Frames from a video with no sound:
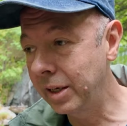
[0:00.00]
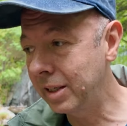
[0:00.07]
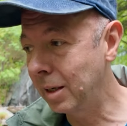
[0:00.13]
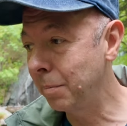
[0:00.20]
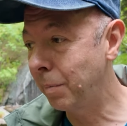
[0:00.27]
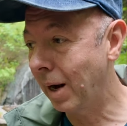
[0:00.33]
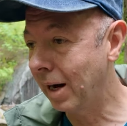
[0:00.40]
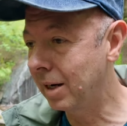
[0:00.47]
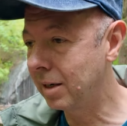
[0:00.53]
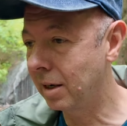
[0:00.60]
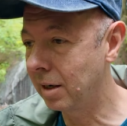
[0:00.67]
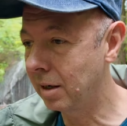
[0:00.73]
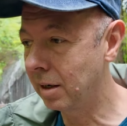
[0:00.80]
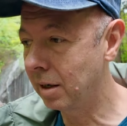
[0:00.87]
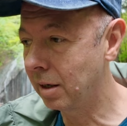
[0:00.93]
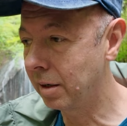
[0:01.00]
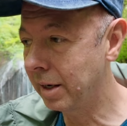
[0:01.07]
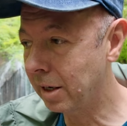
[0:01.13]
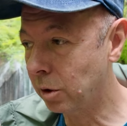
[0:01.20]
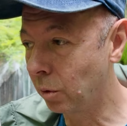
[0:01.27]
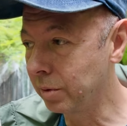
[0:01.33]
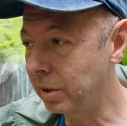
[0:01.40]
direkt im Bach äh, äh
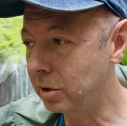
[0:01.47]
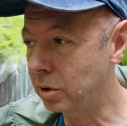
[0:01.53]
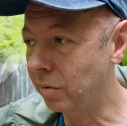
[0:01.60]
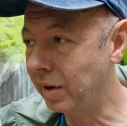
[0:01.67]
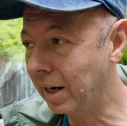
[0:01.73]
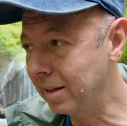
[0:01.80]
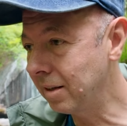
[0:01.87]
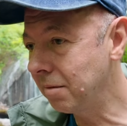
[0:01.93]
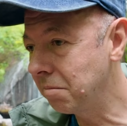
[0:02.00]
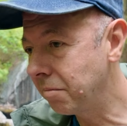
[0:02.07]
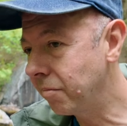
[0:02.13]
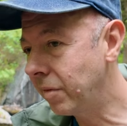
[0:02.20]
erkundet zu werden.